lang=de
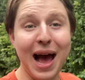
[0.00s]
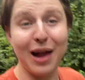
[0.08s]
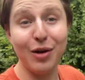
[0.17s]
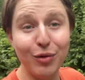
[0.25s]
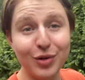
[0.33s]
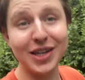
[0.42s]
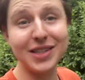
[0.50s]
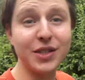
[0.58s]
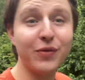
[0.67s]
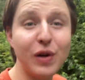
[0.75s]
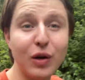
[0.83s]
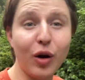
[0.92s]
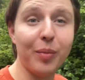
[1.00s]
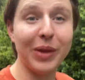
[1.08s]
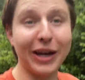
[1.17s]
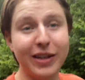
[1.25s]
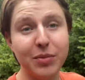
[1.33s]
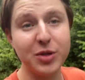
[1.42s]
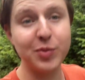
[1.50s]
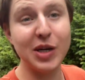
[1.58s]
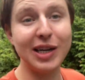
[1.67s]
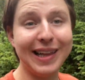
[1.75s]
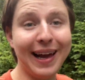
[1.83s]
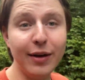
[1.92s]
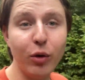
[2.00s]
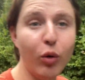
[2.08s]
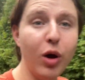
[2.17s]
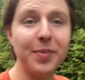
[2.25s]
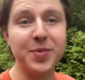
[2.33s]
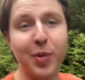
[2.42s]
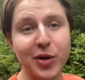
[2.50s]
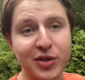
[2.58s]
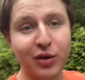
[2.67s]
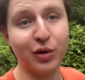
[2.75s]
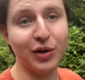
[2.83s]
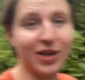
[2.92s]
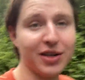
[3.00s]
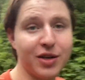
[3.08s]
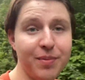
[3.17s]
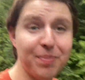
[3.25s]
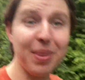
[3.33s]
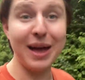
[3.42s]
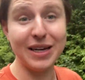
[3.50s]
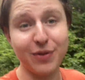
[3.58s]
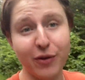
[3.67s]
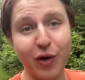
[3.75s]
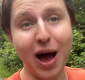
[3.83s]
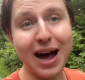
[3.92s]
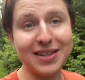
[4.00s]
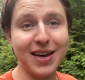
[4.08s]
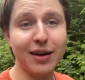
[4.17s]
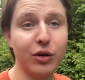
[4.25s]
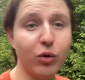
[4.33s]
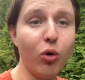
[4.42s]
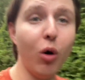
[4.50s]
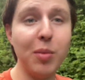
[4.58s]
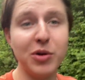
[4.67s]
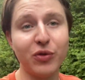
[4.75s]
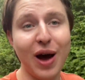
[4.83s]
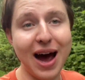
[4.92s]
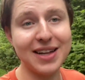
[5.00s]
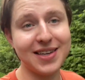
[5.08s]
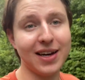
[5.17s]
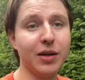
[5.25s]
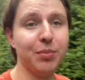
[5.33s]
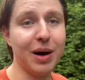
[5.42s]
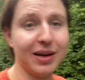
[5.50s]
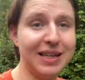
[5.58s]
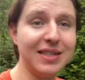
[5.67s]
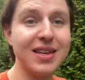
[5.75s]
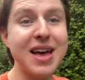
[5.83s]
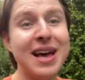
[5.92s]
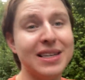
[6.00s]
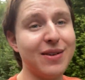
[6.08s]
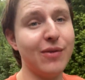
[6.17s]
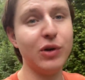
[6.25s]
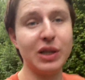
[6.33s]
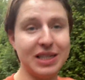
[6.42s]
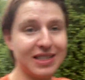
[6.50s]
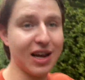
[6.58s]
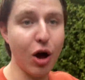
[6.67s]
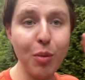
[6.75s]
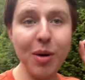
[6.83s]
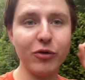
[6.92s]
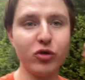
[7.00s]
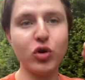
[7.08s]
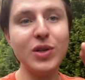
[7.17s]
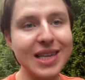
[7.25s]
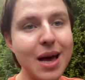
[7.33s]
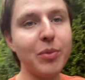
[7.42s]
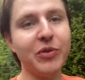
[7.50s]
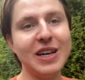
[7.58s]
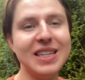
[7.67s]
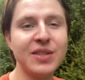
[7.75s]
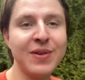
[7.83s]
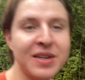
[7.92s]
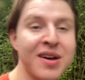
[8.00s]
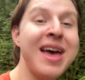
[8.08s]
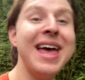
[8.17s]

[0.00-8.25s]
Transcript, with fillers: Hallo und herzlich willkommen. Nachdem ich mir eine kleine Urlaubspause gegönnt hatte, ich war vor acht Tagen in Rom und für acht Tage in Paris, es war wirklich traumhaft schön, sehr empfehlenswert,